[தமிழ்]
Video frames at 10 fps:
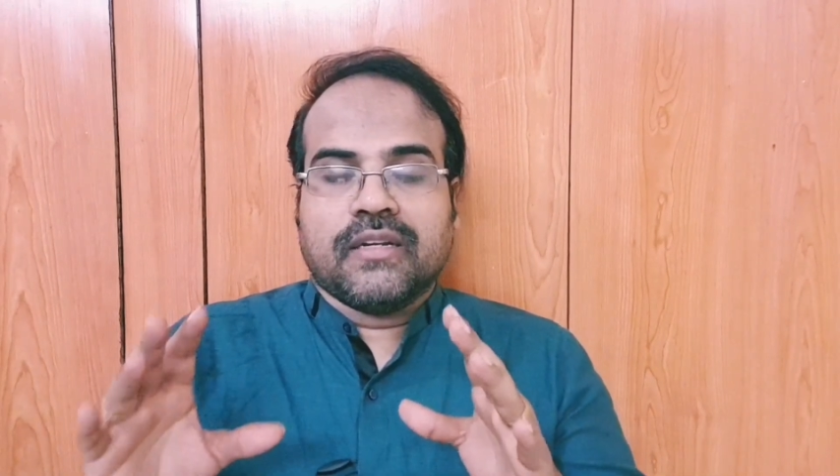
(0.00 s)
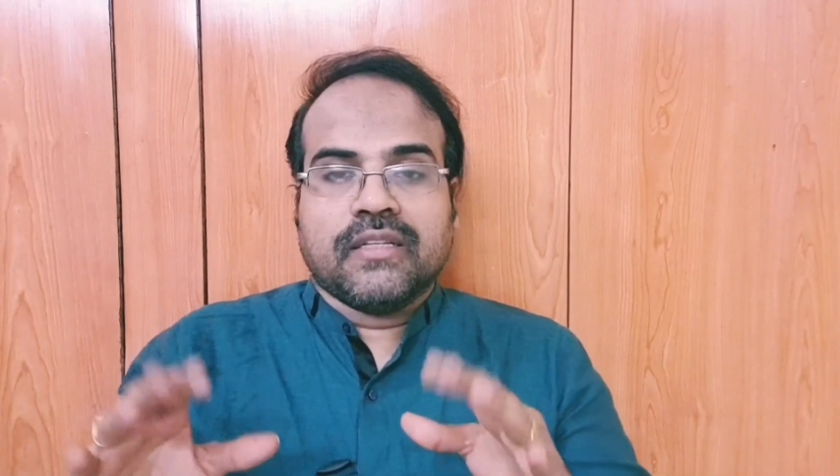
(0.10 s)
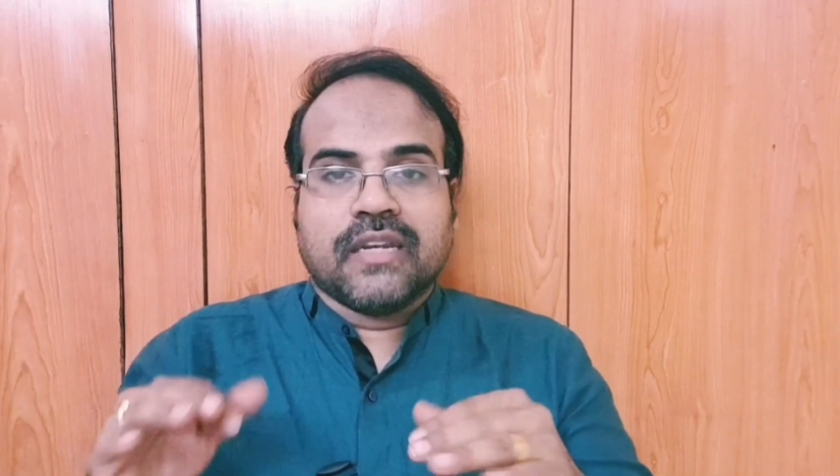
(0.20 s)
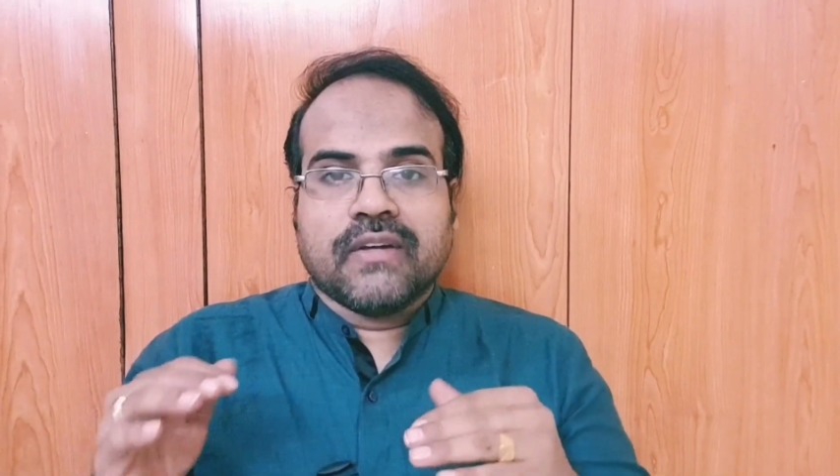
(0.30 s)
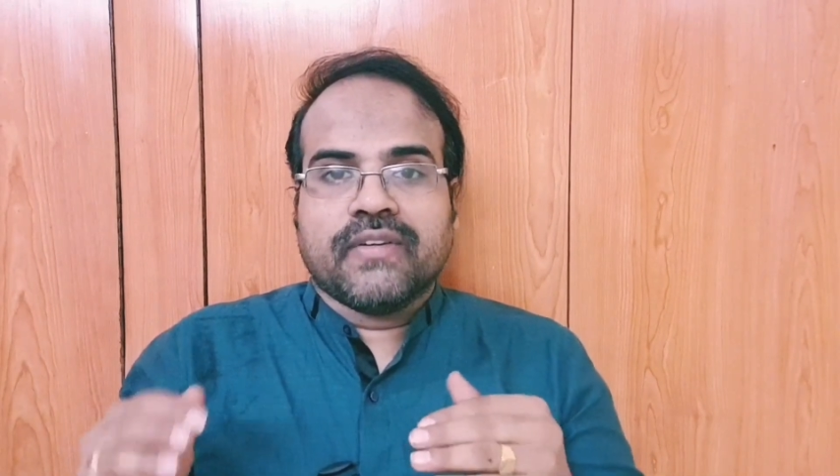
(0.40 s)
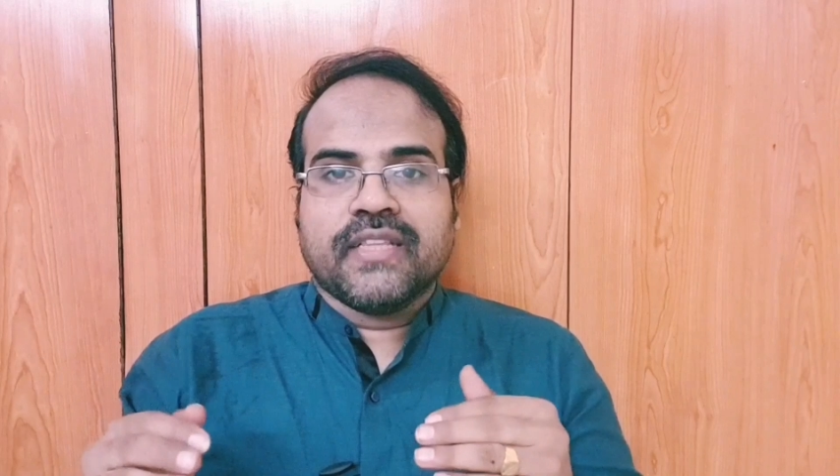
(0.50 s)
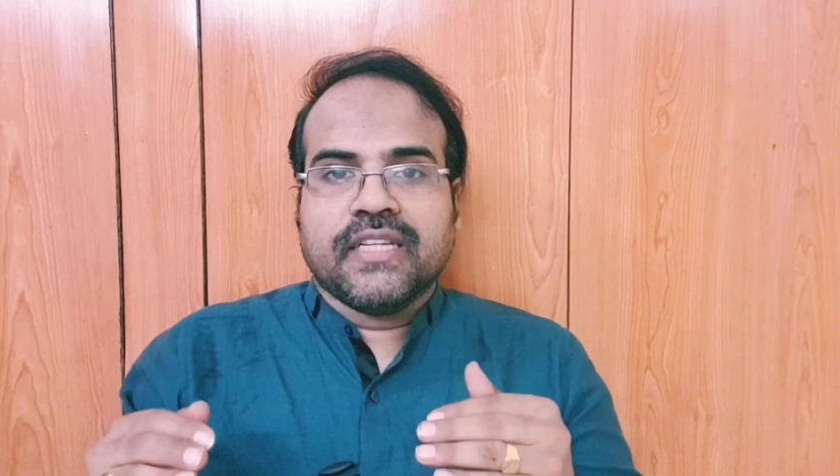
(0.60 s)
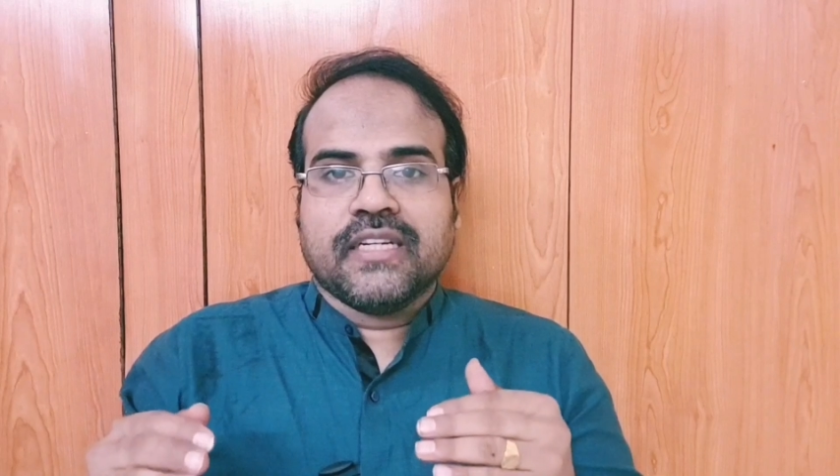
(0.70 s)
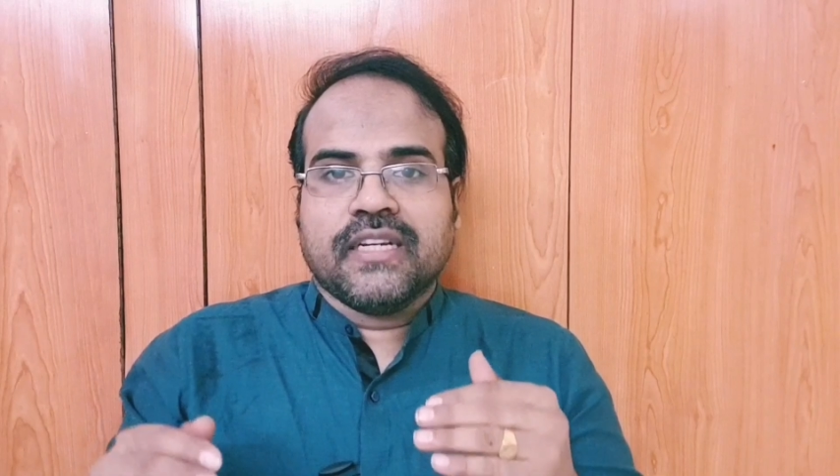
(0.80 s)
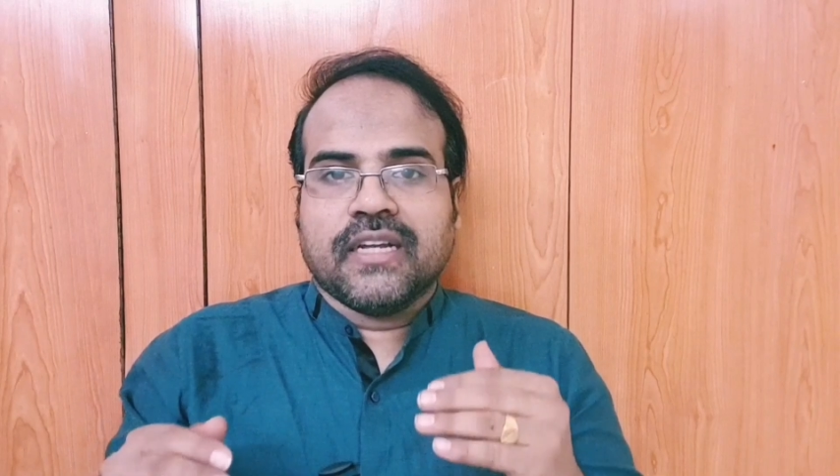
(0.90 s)
இதில் வந்து
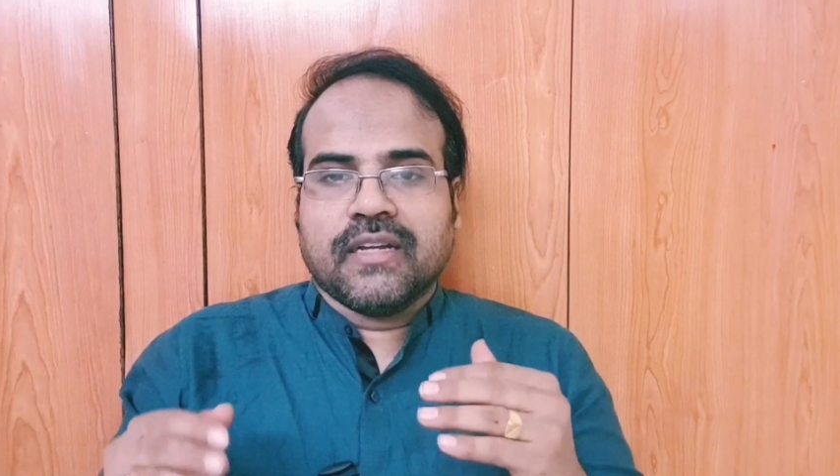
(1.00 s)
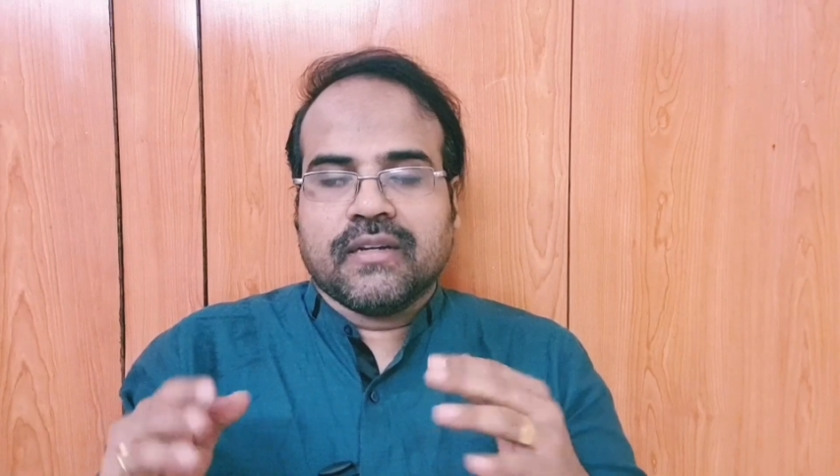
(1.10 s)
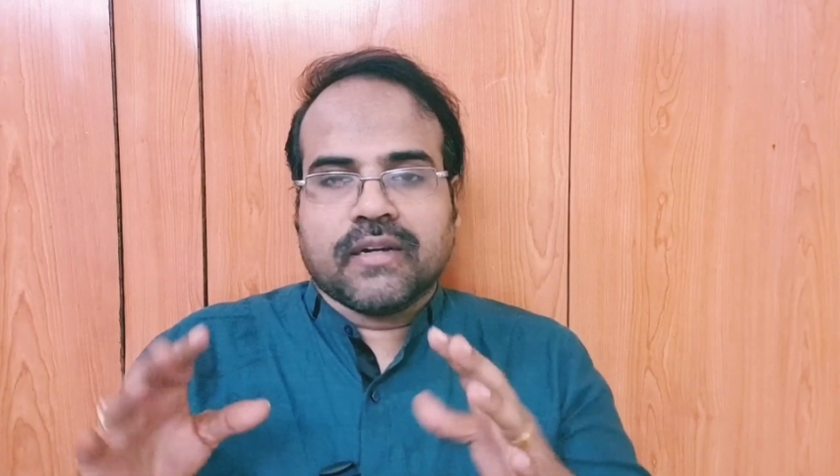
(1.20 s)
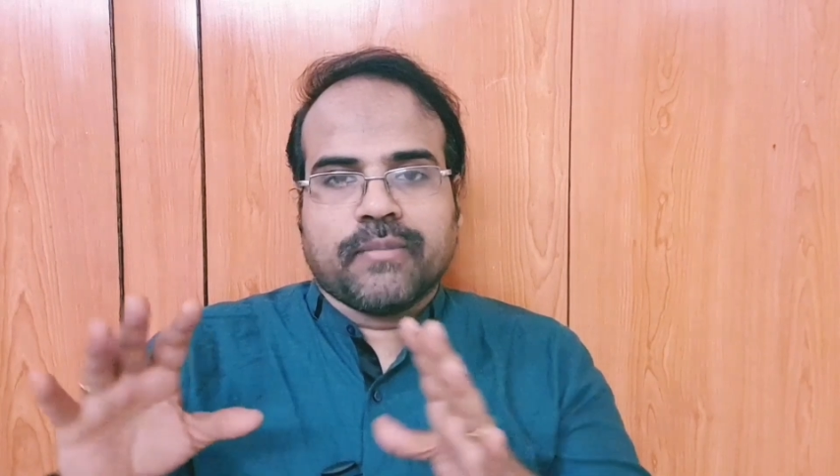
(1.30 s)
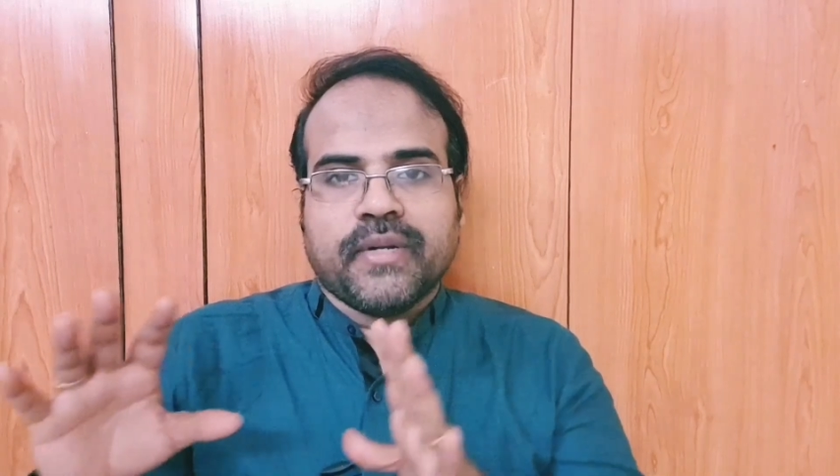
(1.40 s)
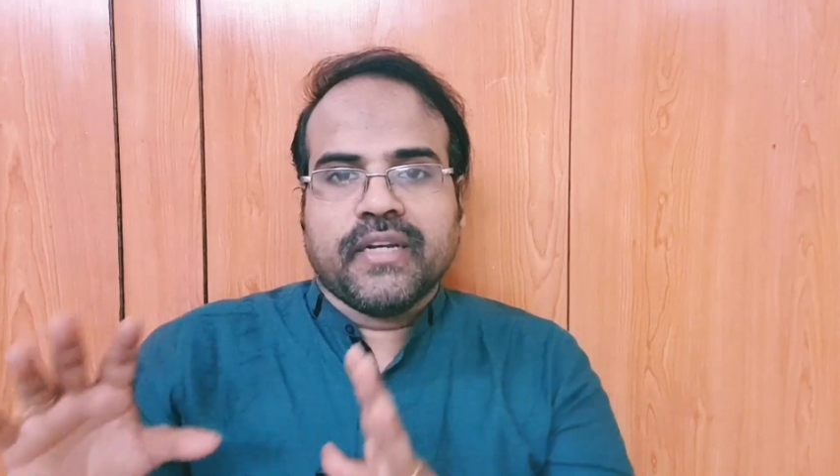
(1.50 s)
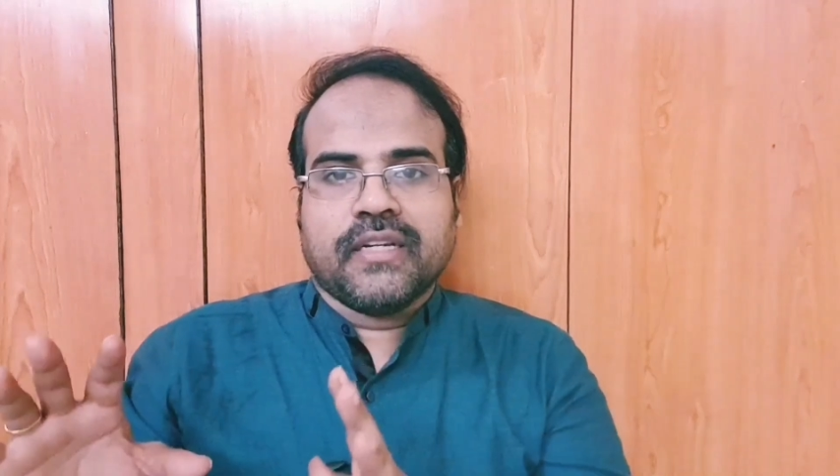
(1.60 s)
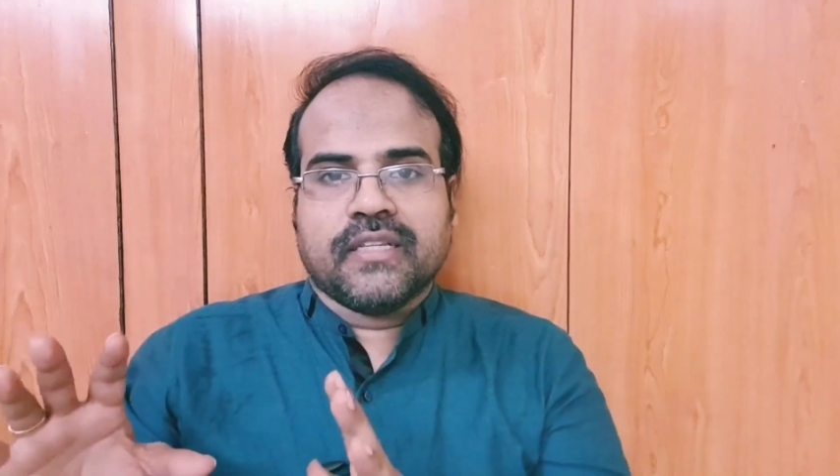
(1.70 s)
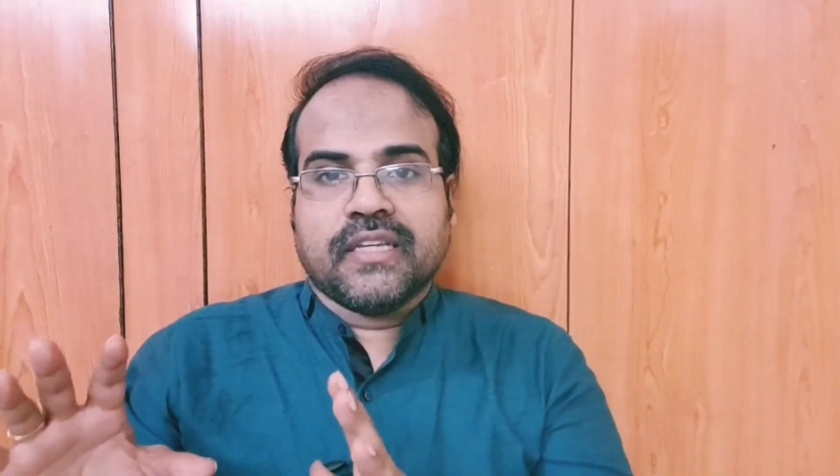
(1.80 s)
அப்படின்ற